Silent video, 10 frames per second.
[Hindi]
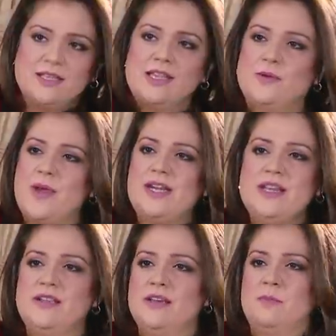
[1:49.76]
तक इक्वेट
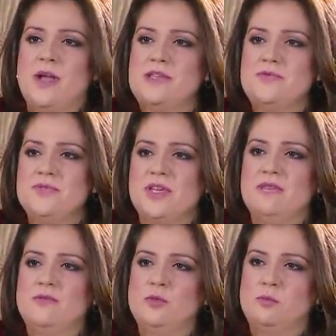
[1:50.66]
नहीं कर पाई हूँ कि
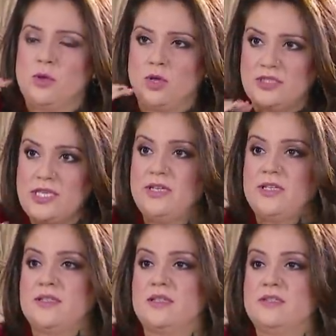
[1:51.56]
वो बहुत ही
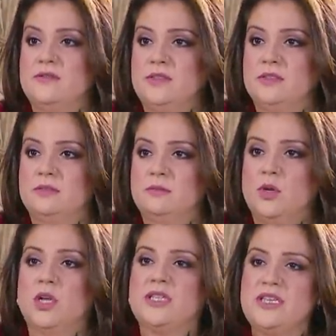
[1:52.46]
रिजर्व्ड
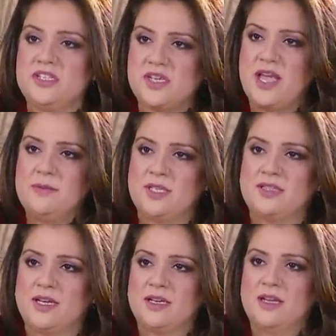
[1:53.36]
बहुत ही शाय
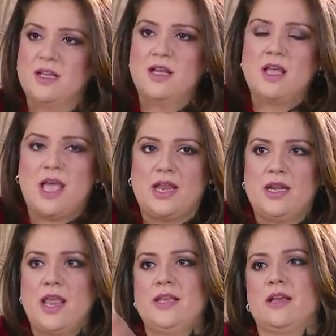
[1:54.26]
बंदा एंड
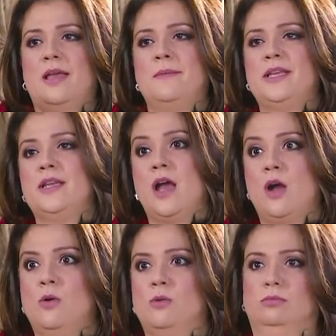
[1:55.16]
लाइक आई मीन
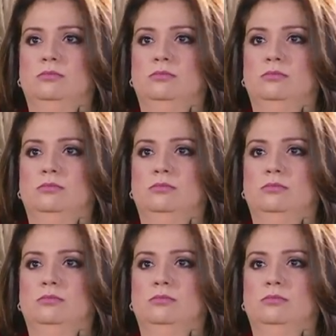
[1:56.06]
नाउ